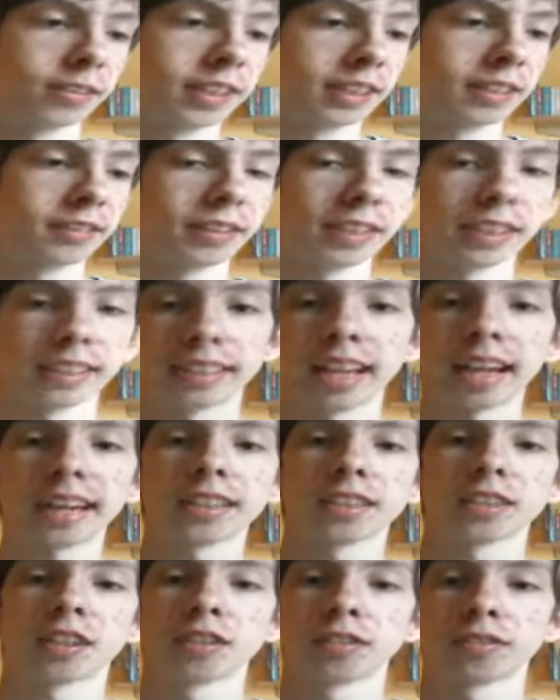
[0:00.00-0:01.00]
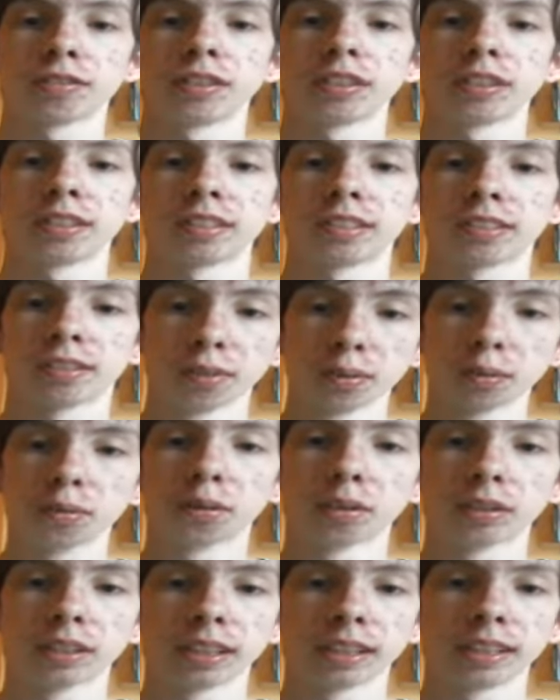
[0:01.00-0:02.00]
und deswegen danke ich euch fürs
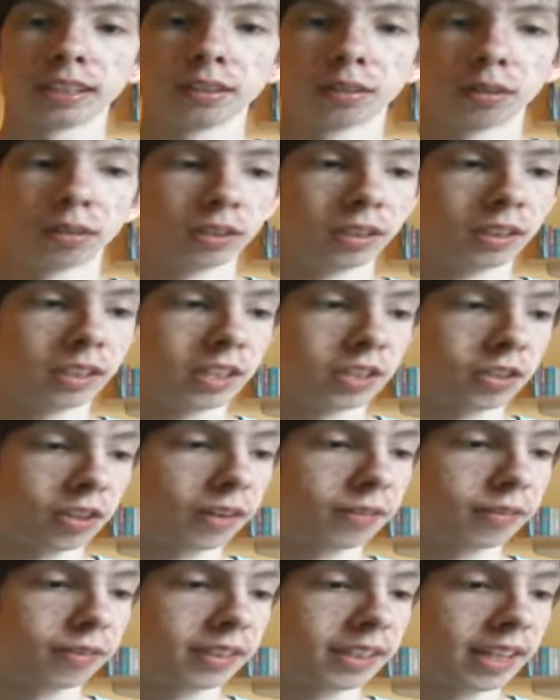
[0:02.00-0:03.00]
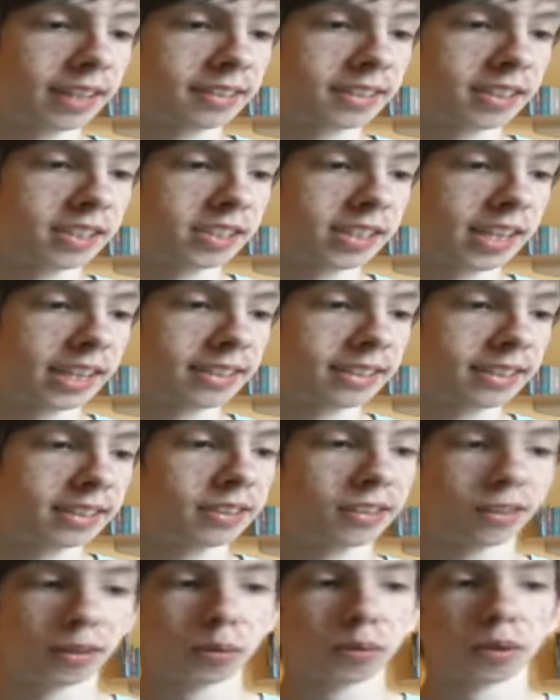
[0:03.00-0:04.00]
Zugucken und ich hoffe, dass ich jetzt
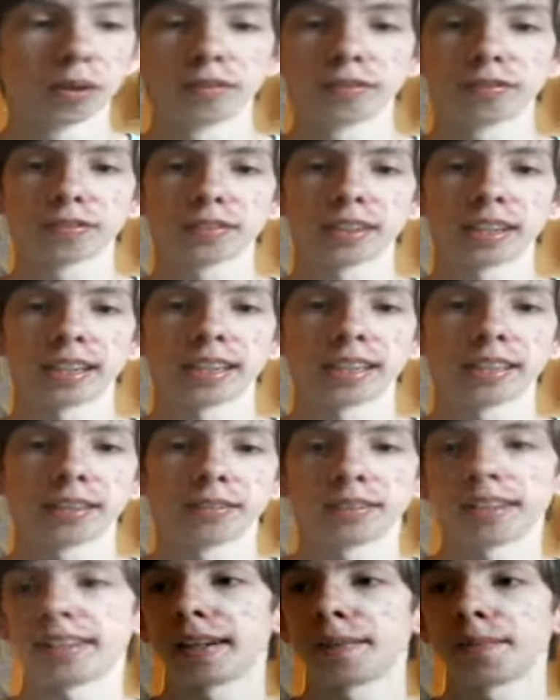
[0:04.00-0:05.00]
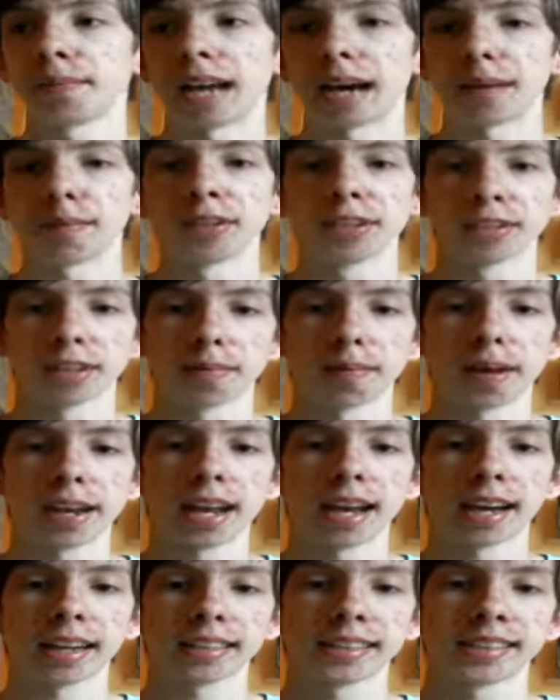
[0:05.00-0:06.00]
in Zukunft äh, unter dem Namen
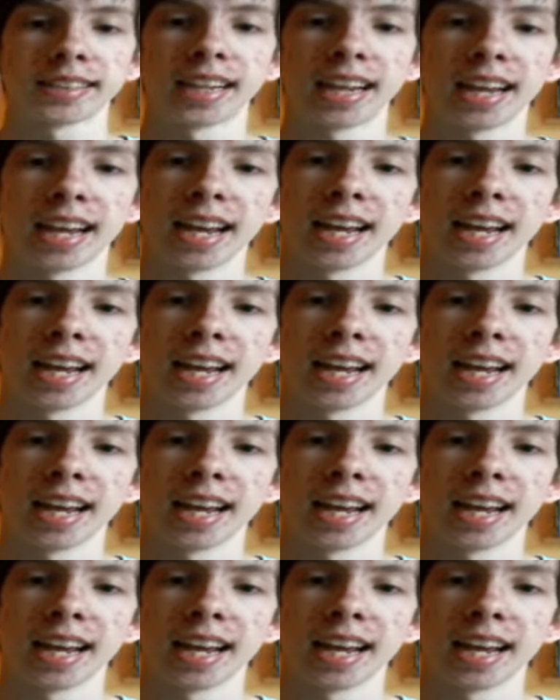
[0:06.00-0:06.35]
Sommernacht